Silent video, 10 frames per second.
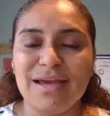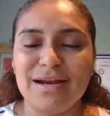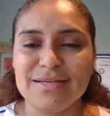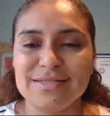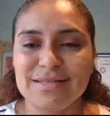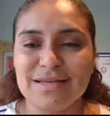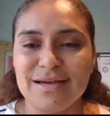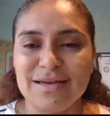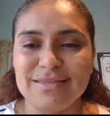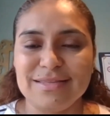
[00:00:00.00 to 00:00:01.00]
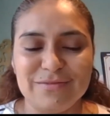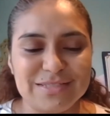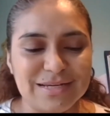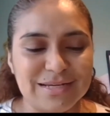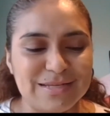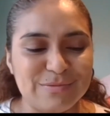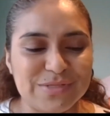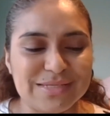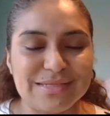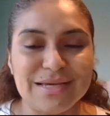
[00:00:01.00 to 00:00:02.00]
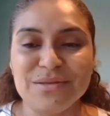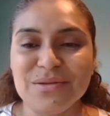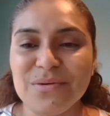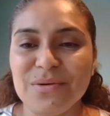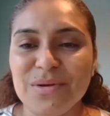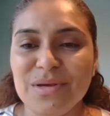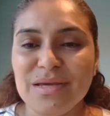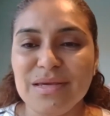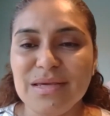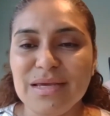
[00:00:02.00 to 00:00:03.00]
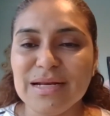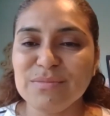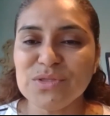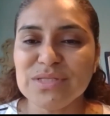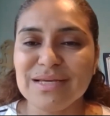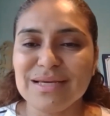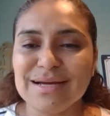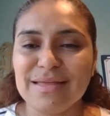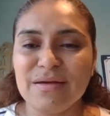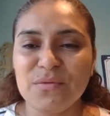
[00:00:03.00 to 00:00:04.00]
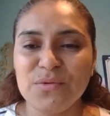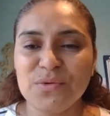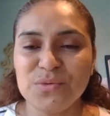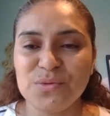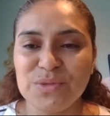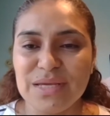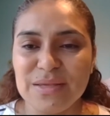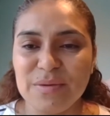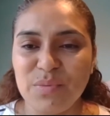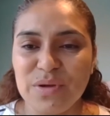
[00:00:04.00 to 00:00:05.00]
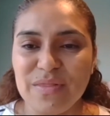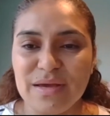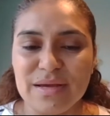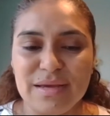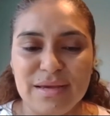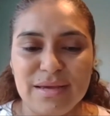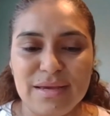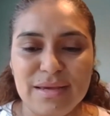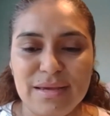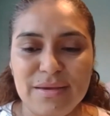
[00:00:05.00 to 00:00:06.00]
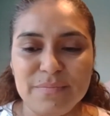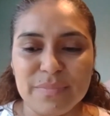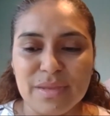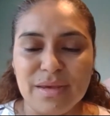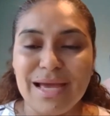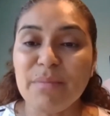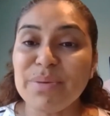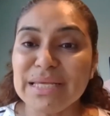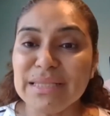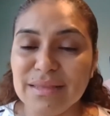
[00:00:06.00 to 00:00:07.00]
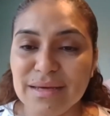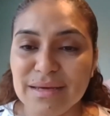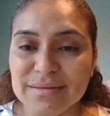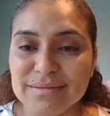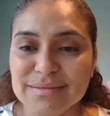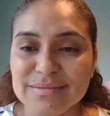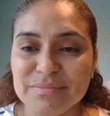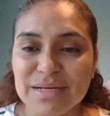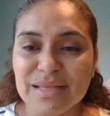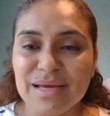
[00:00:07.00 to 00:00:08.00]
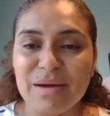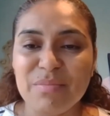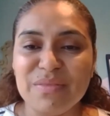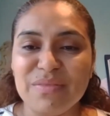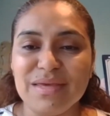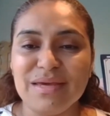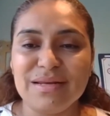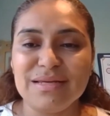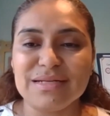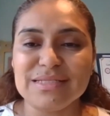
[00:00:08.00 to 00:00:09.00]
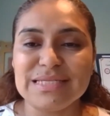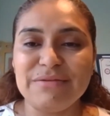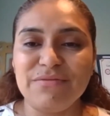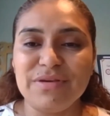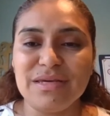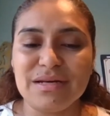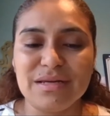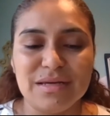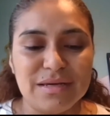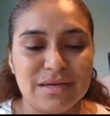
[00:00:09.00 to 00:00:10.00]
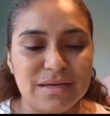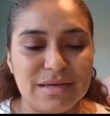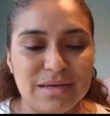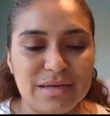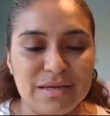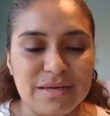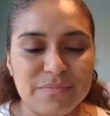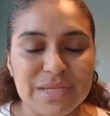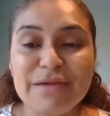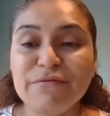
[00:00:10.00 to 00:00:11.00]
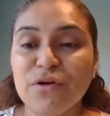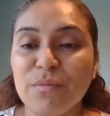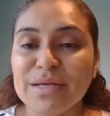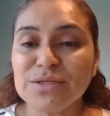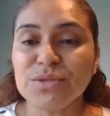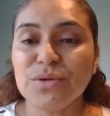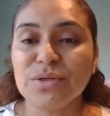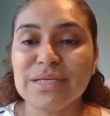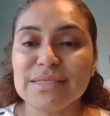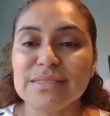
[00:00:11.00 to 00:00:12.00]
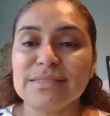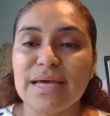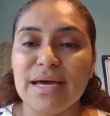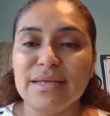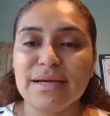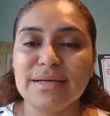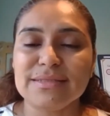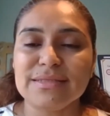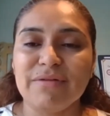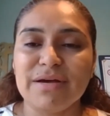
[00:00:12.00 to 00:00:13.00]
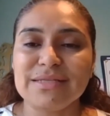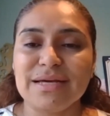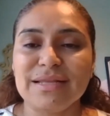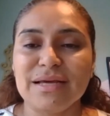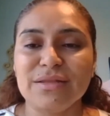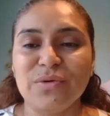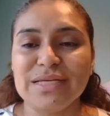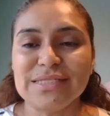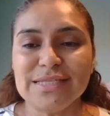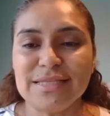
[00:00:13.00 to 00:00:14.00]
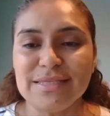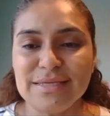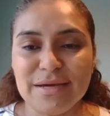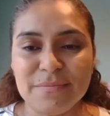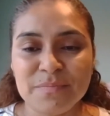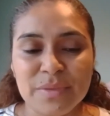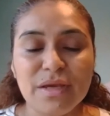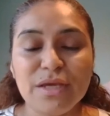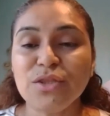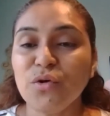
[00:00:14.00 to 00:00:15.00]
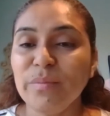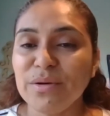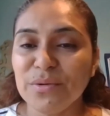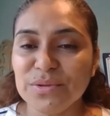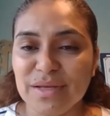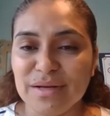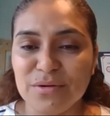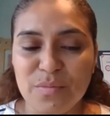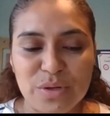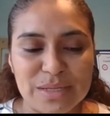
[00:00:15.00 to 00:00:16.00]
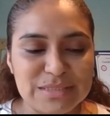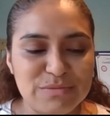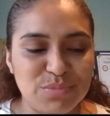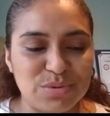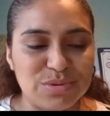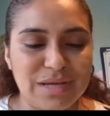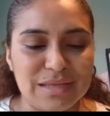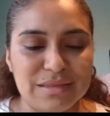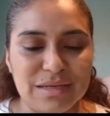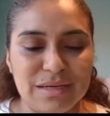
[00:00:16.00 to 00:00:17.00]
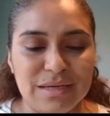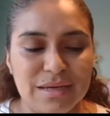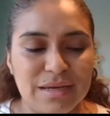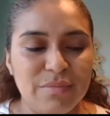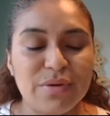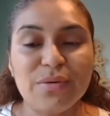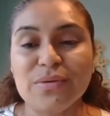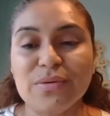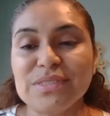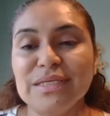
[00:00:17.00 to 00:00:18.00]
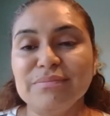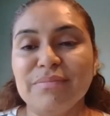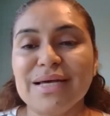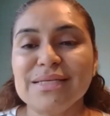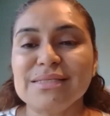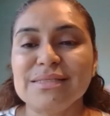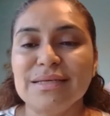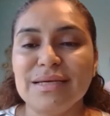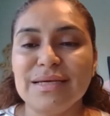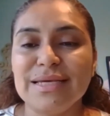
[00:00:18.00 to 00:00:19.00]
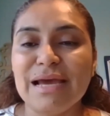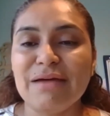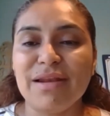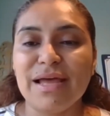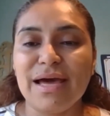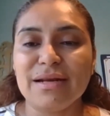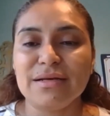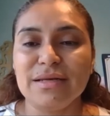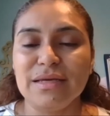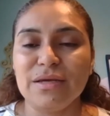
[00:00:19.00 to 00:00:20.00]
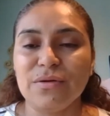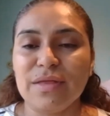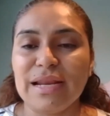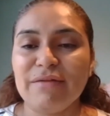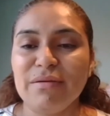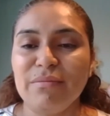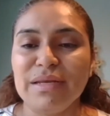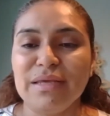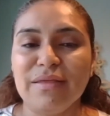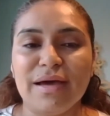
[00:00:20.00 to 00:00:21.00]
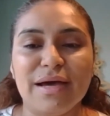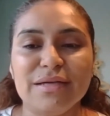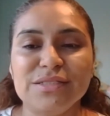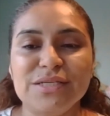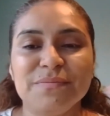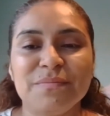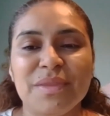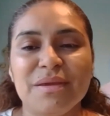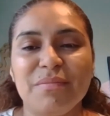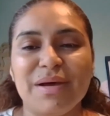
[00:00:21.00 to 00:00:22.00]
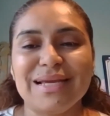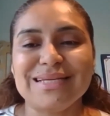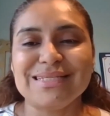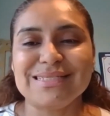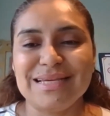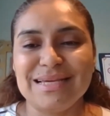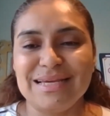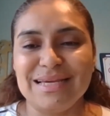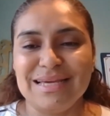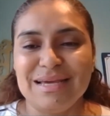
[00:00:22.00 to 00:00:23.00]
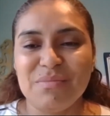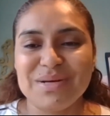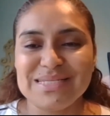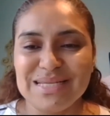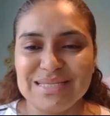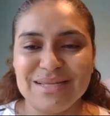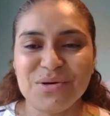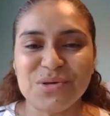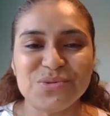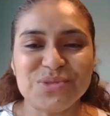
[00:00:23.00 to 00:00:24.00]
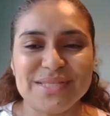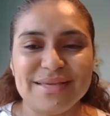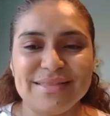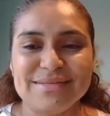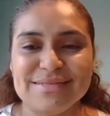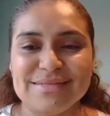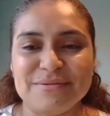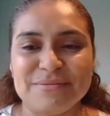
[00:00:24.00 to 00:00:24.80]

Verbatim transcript: En esta entrevista que estamos haciendo y queremos de que cada uno de ustedes puedan eh, aprender, ¿verdad? Aprender y recibir eh, la información necesaria que se va a estar dando en este día y tome nota, ¿no? Porque es importante. Pero sin más eh, que hablar, le quiero dar la bienvenida a Angie para que se presente con ustedes.